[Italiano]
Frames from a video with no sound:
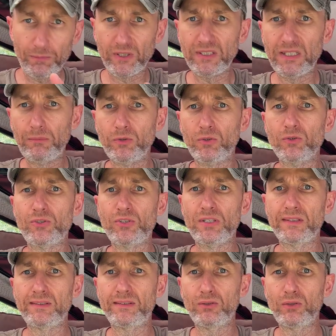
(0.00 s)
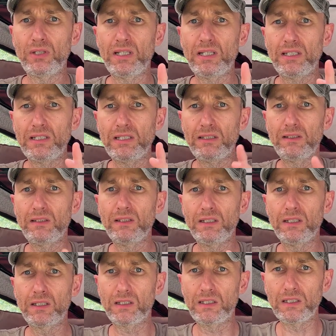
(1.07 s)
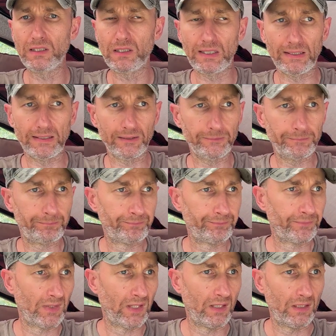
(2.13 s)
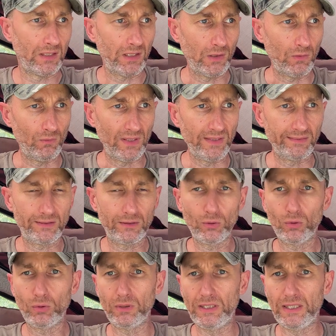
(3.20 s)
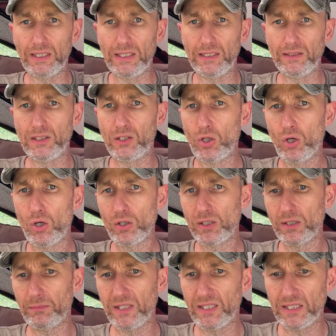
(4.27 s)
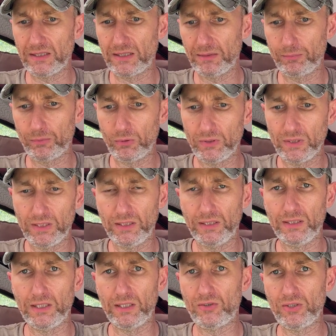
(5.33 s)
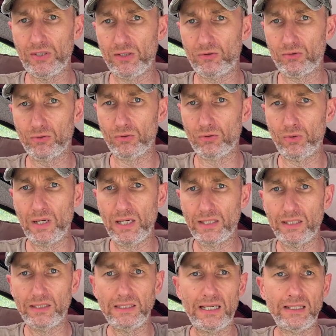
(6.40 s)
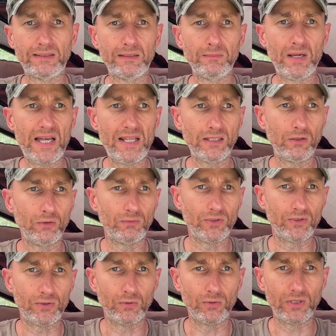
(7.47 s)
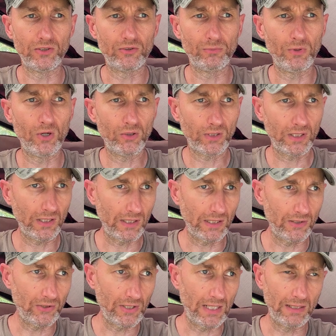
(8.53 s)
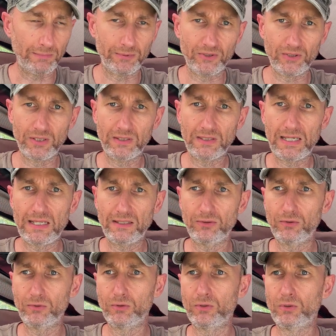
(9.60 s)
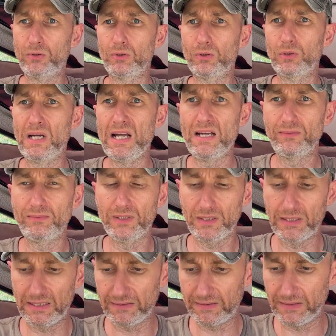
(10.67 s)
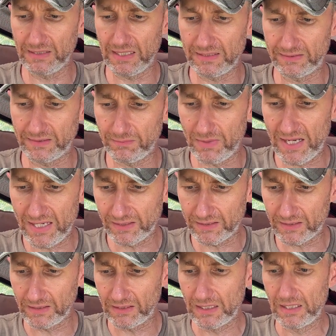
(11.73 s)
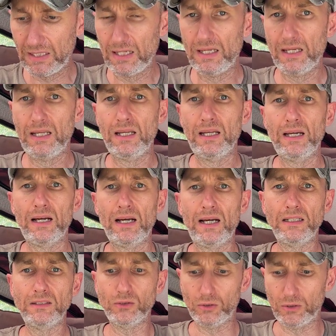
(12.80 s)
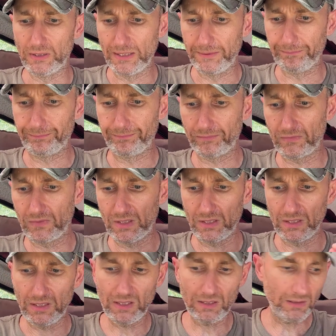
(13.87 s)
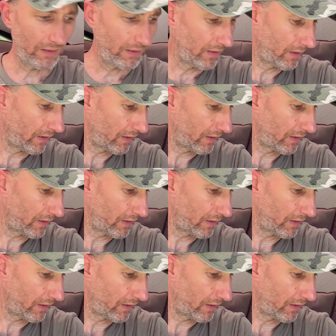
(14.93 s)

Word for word: prendiamo in considerazione il DD Kicker, invenzione di corda, ma in realtà poi ce ne sono anche di altri marchi, ho visto Ridge Monkey che già l'ha presentato, Avid, altri, altri marchi. Allora, il DD